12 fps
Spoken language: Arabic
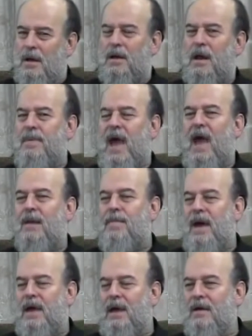ربح
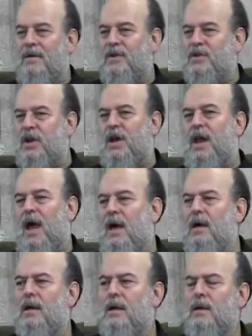البيع فيش
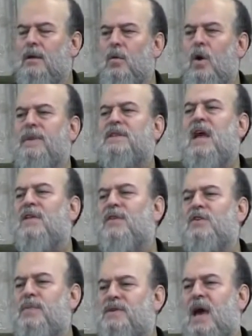غيرها وبالتالي
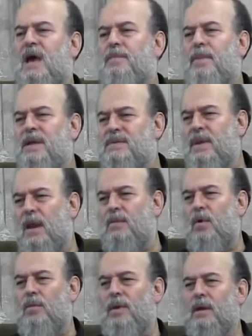فيش مصائب بالنسبه
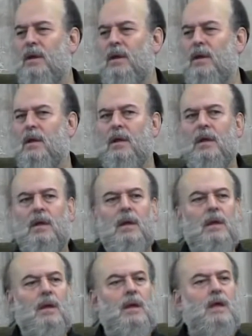للمؤمن
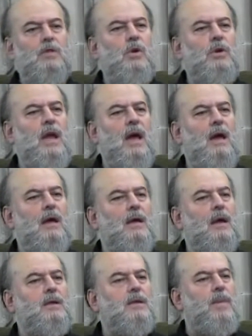هي
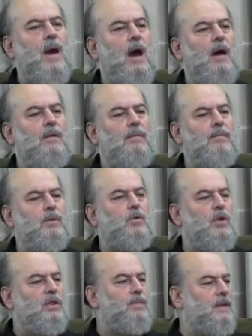الدنيا اختبار
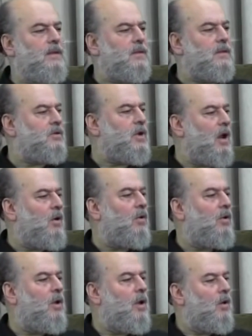بده يثبت نجاحه
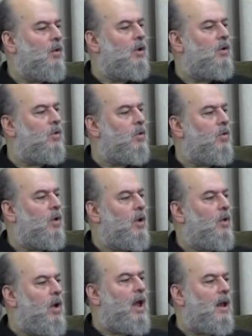وانه
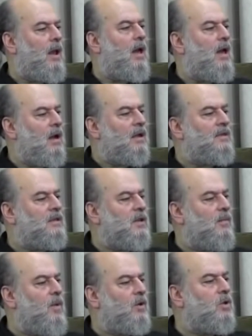والا قضيه
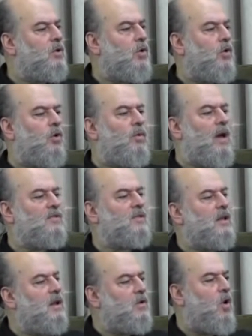الموت الكل
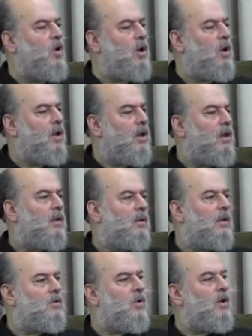اصلا الكل
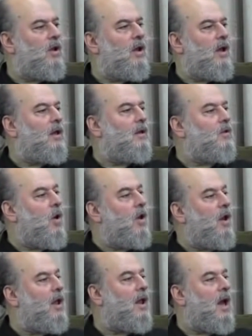الكل
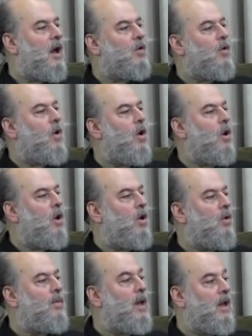الكل لها
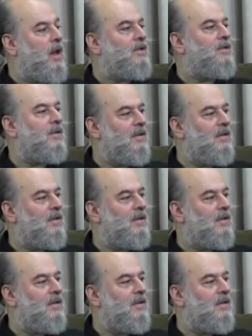كله ميت